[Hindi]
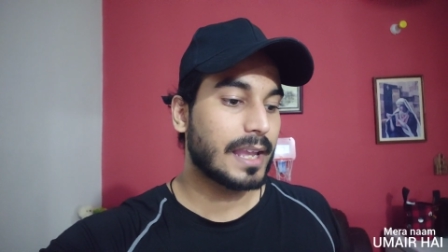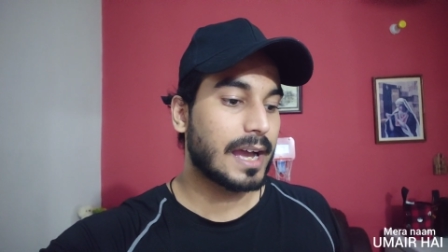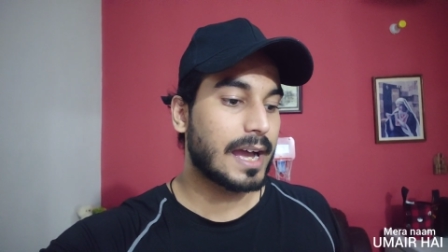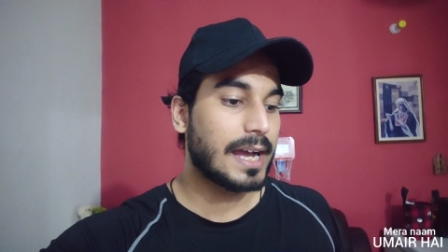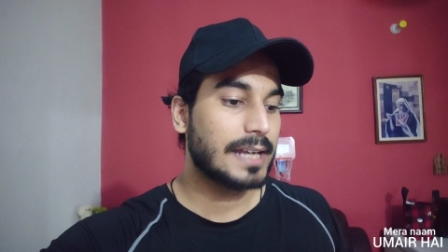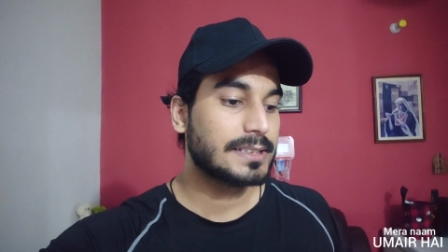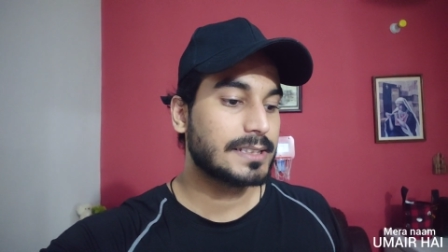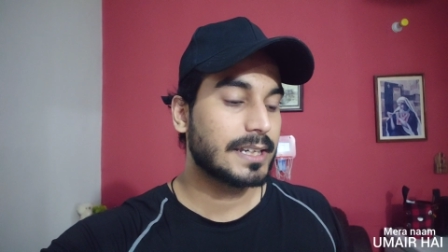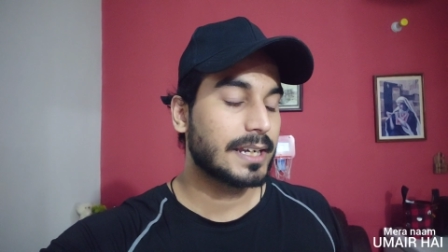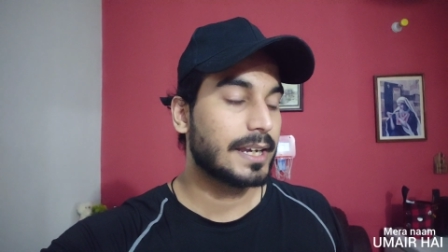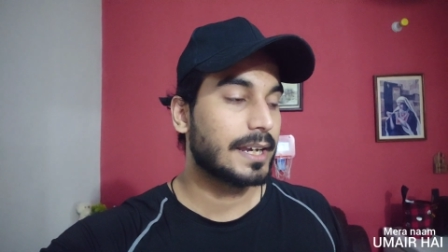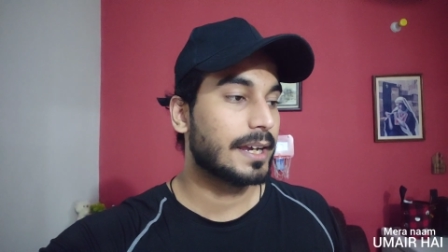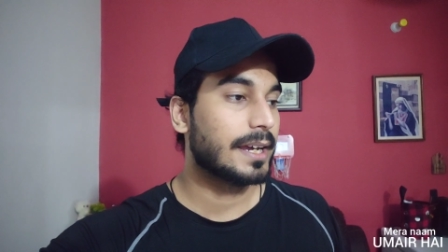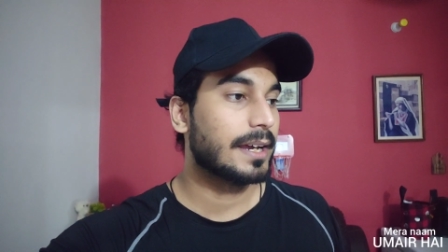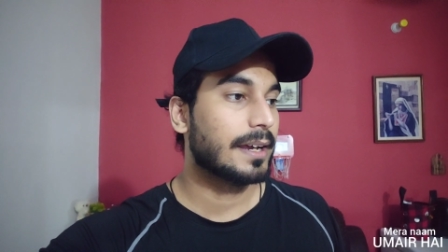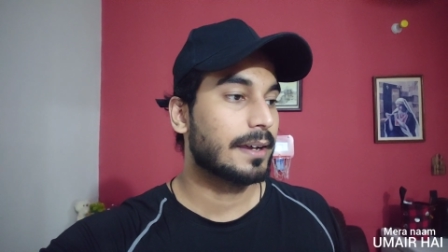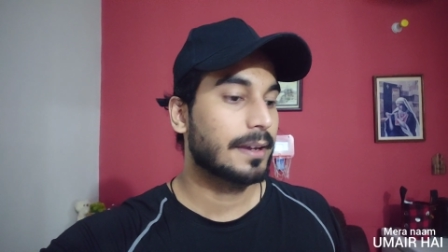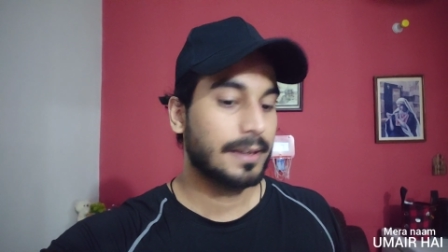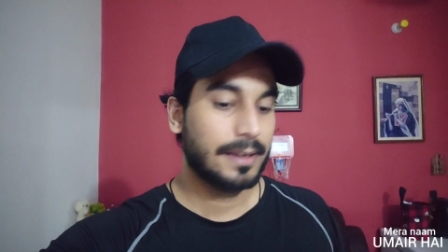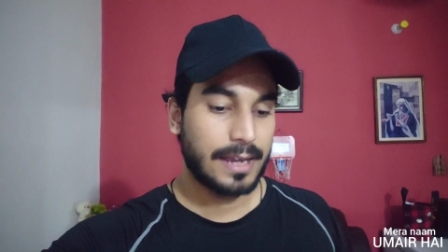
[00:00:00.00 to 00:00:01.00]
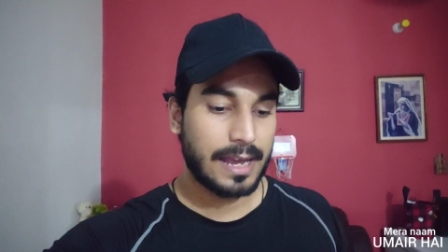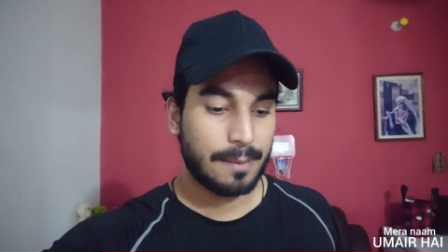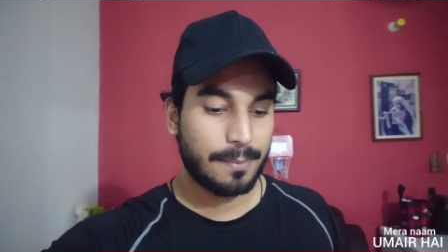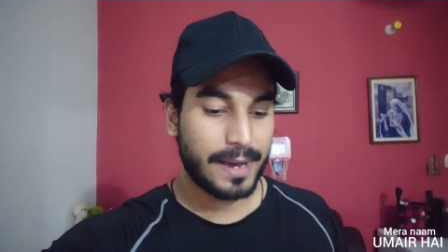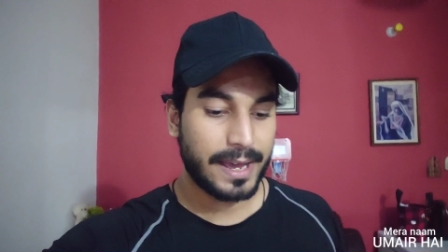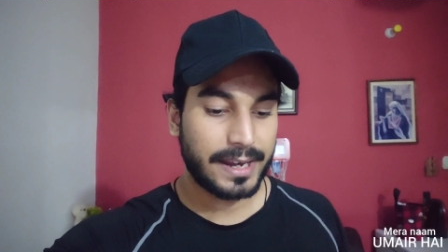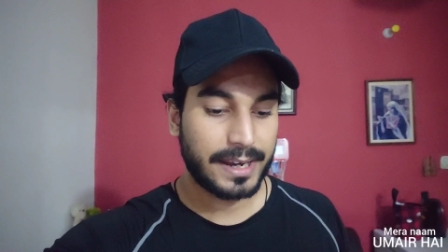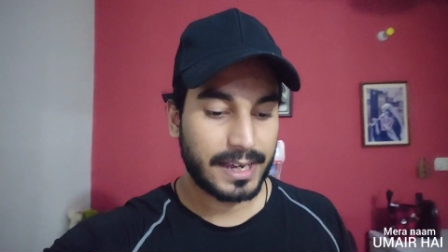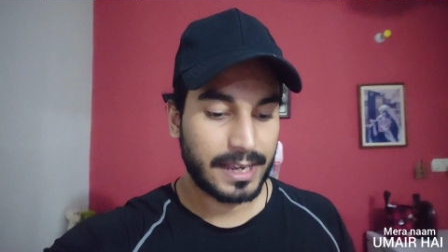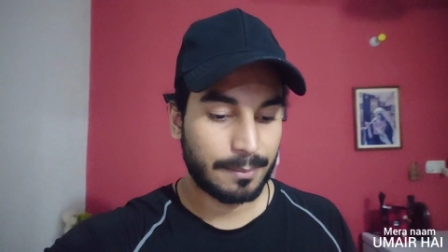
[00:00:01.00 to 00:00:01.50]
आज
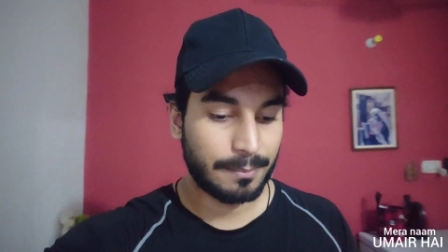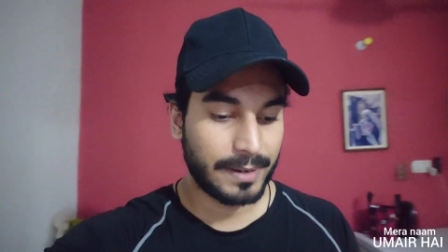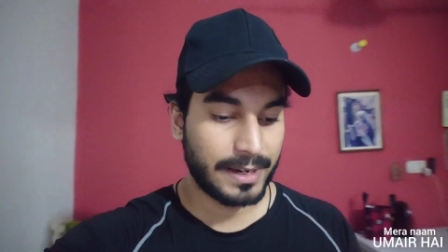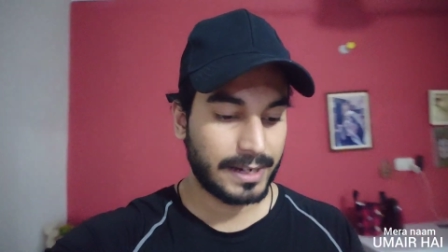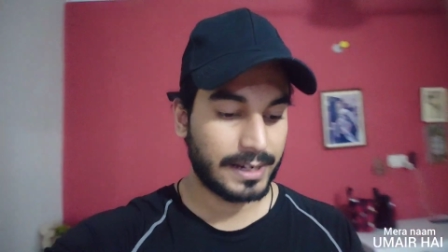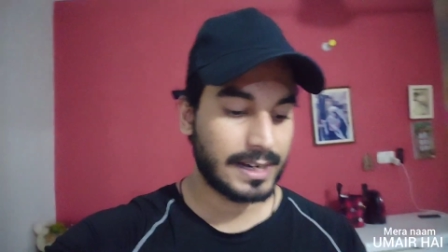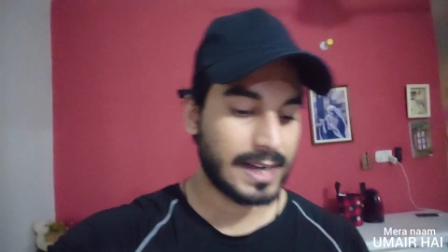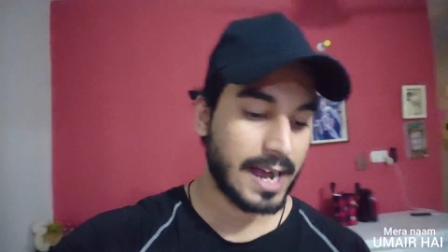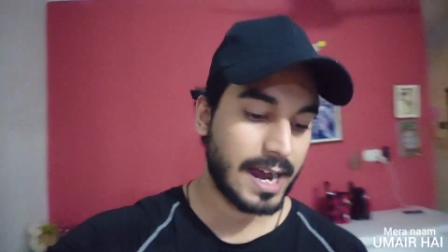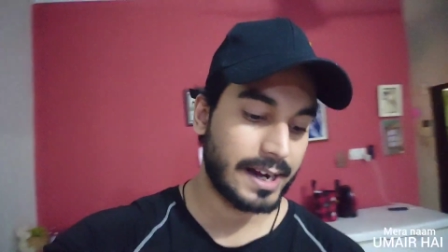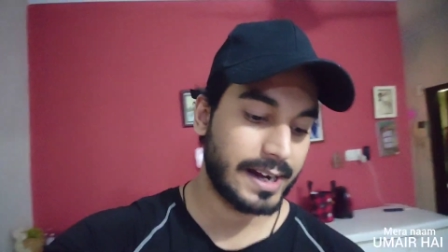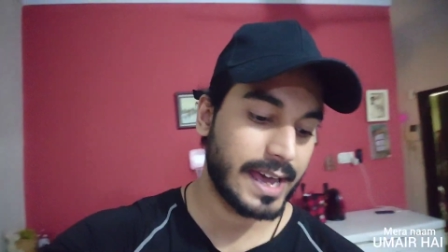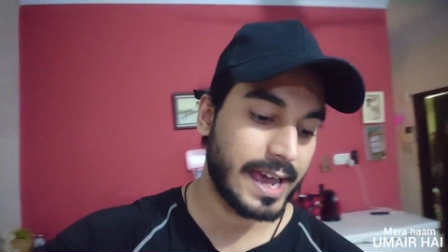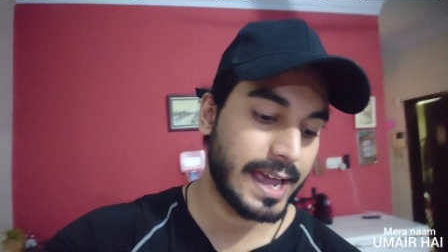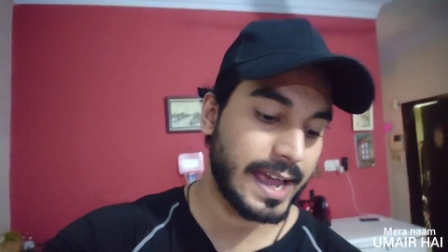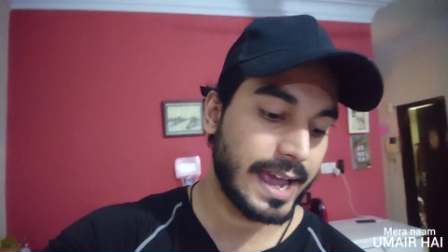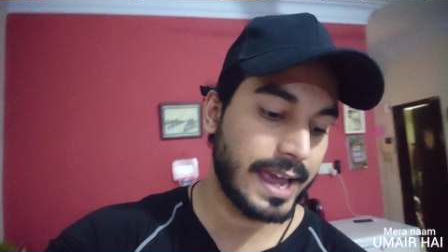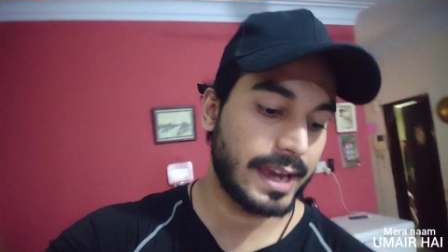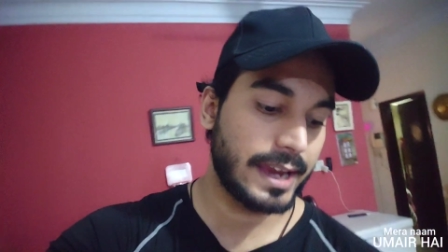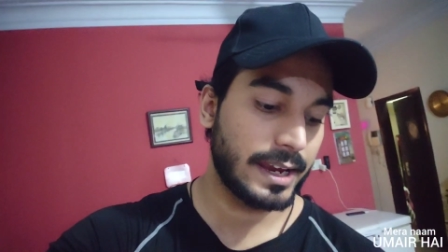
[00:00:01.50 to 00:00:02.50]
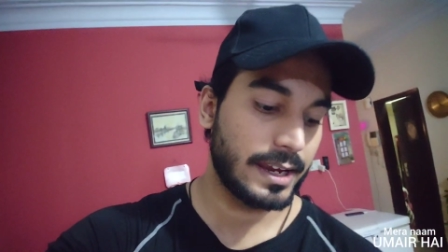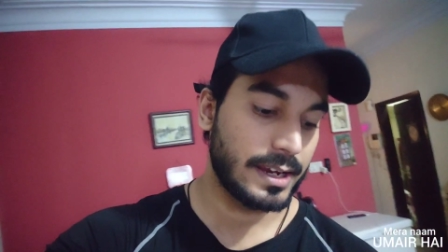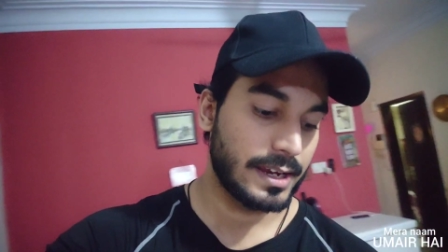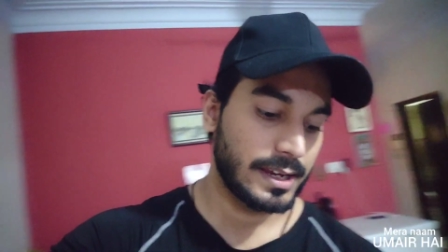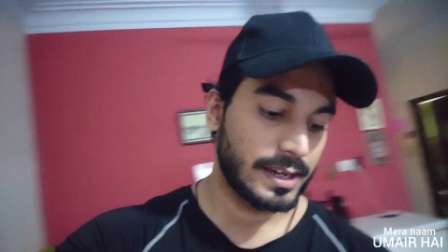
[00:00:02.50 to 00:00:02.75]
हमारे घर में एक कार्ड आया है